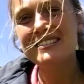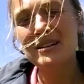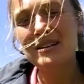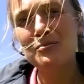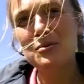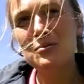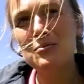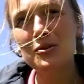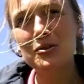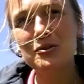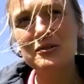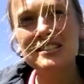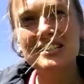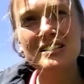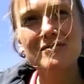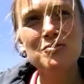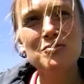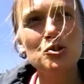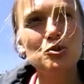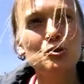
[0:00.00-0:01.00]
simplement que
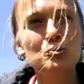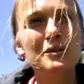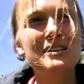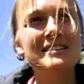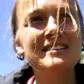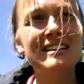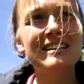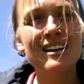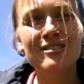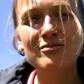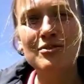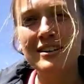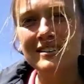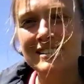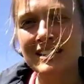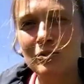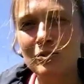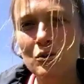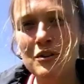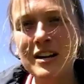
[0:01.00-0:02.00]
si vous souhaitez avoir
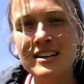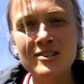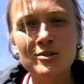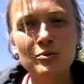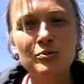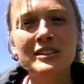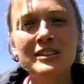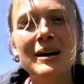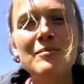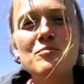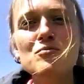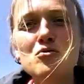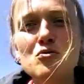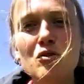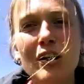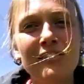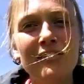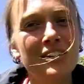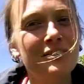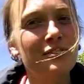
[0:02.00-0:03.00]
cette relation
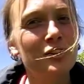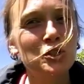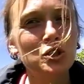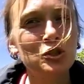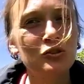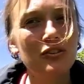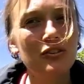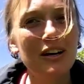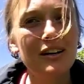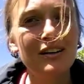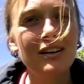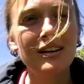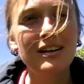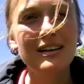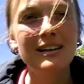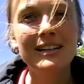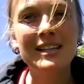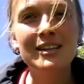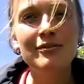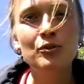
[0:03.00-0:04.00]
d'amour avec votre cheval,
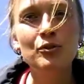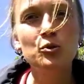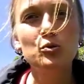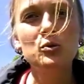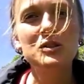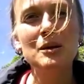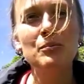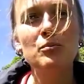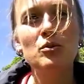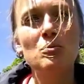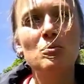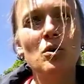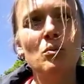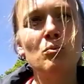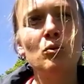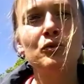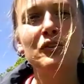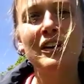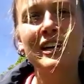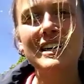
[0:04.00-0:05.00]
il faut tout simplement
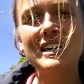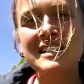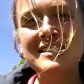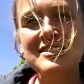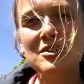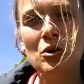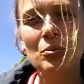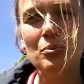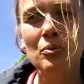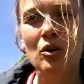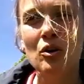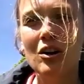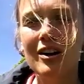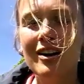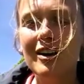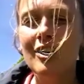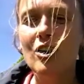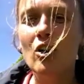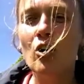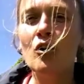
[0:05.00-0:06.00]
montrer l'exemple
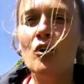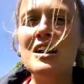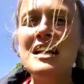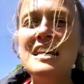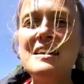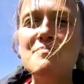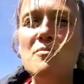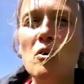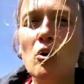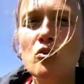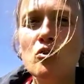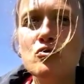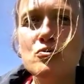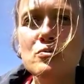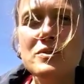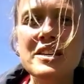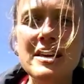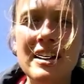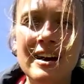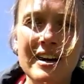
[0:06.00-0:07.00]
en l'aimant
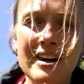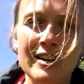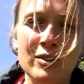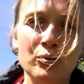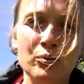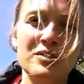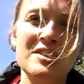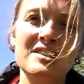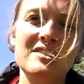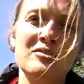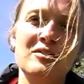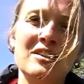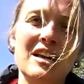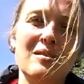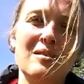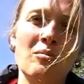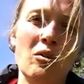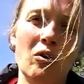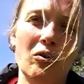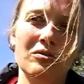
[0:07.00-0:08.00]
lui
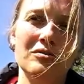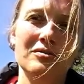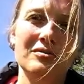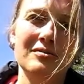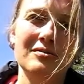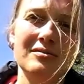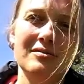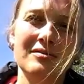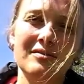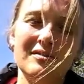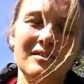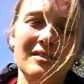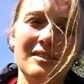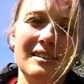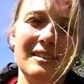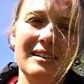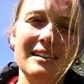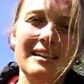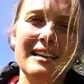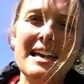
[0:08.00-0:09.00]
inconditionnellement.
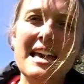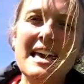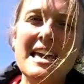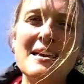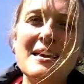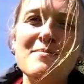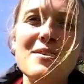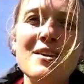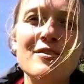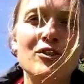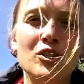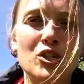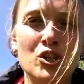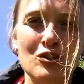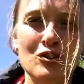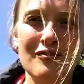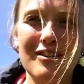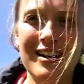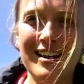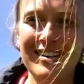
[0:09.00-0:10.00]
Aimez votre
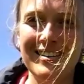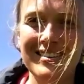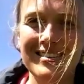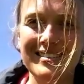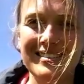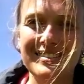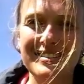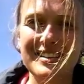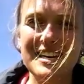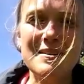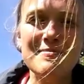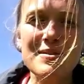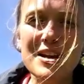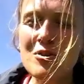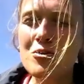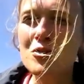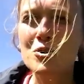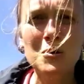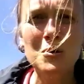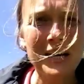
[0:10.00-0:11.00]
cheval,
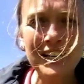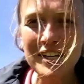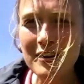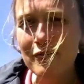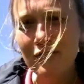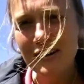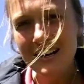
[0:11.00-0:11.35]
aimez-le quoi qu'il